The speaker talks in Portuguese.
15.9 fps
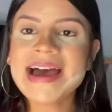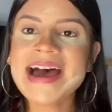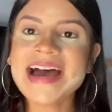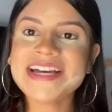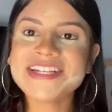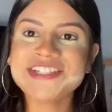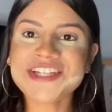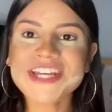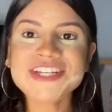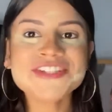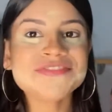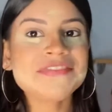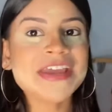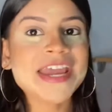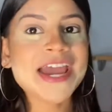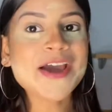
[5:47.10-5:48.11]
A gente
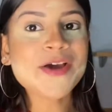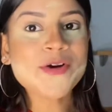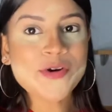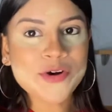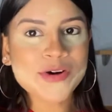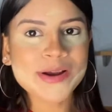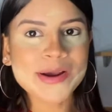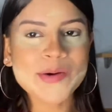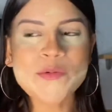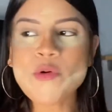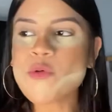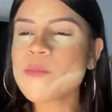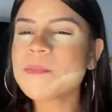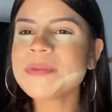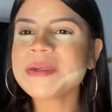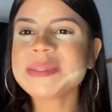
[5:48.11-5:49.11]
vem agora com
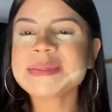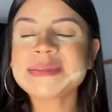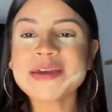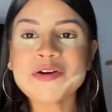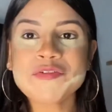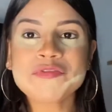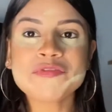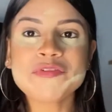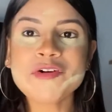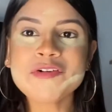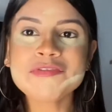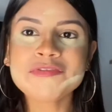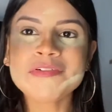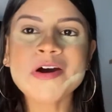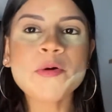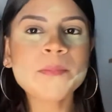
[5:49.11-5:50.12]
um pincel
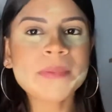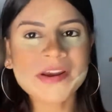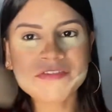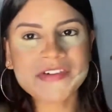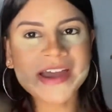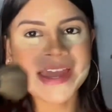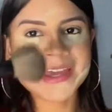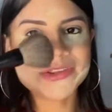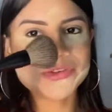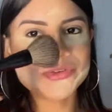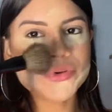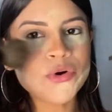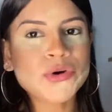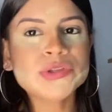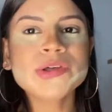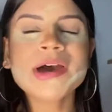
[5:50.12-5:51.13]
fofão para varrer
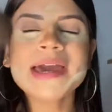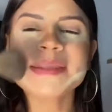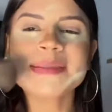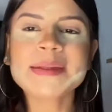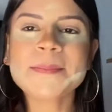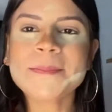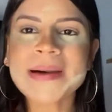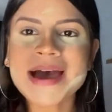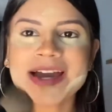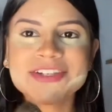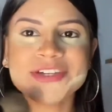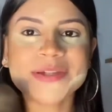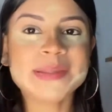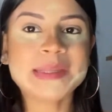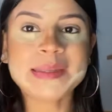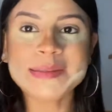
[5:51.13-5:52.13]
toda essa
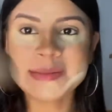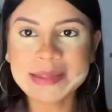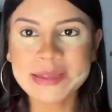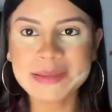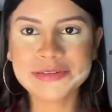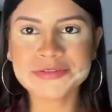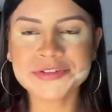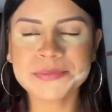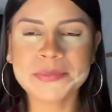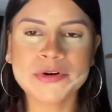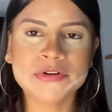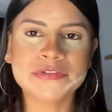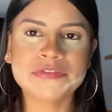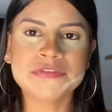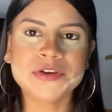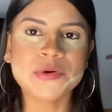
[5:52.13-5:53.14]
parte, esse excesso de pó
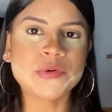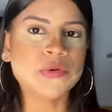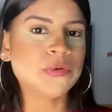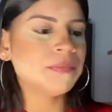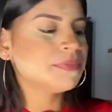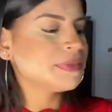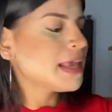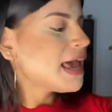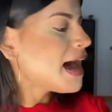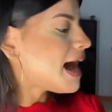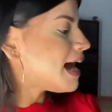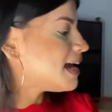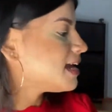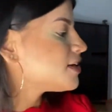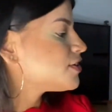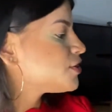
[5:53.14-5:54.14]
que ficou.
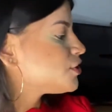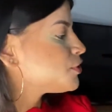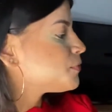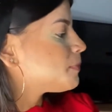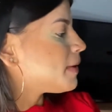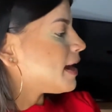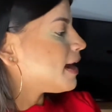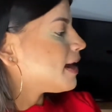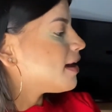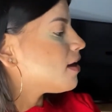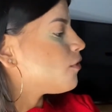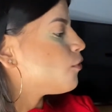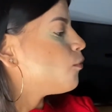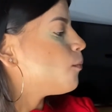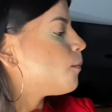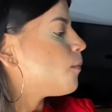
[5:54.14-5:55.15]
Aí a gente
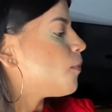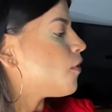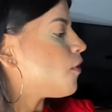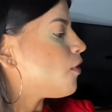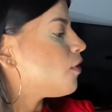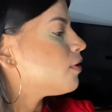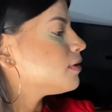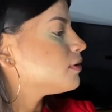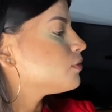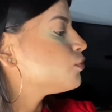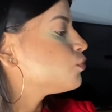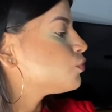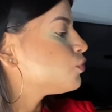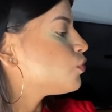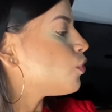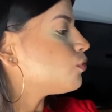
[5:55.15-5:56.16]
pega um pó
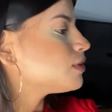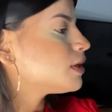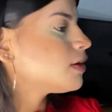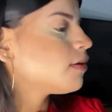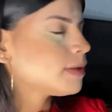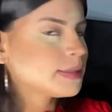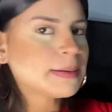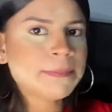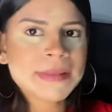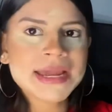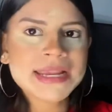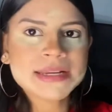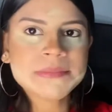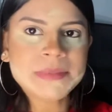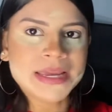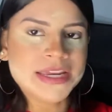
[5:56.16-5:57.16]
do tom da nossa
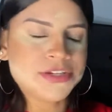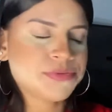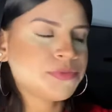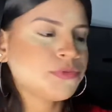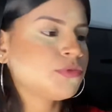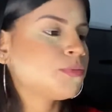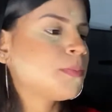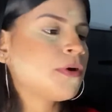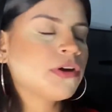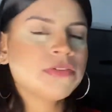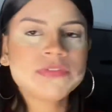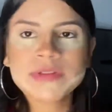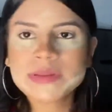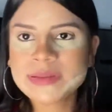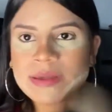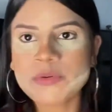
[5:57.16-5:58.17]
pele mesmo, o pó que
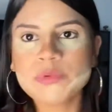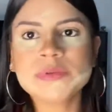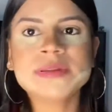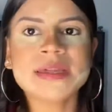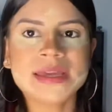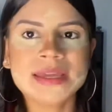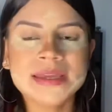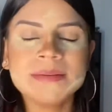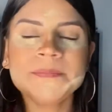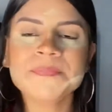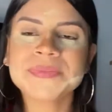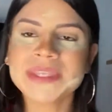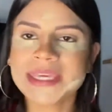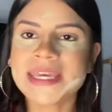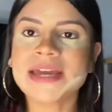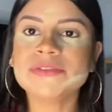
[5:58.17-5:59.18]
você usa aí,
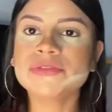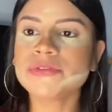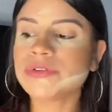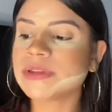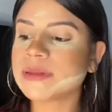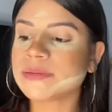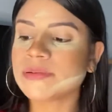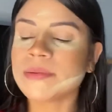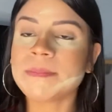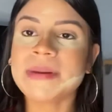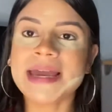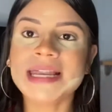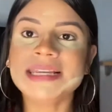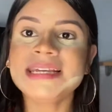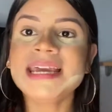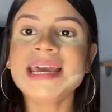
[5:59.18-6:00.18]
que é do tom da sua
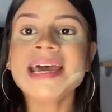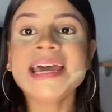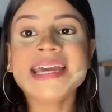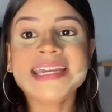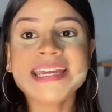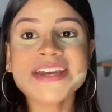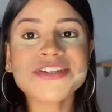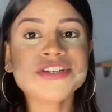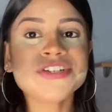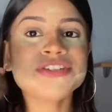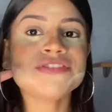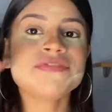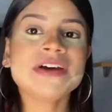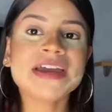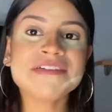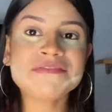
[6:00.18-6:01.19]
pele, e a gente
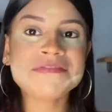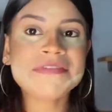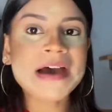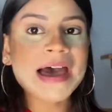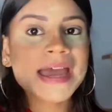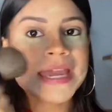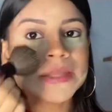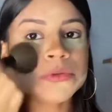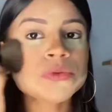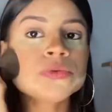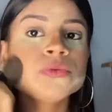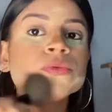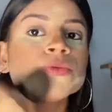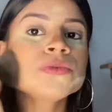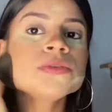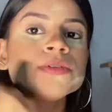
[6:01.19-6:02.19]
vai varrer
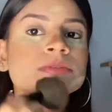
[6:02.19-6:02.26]
tudo isso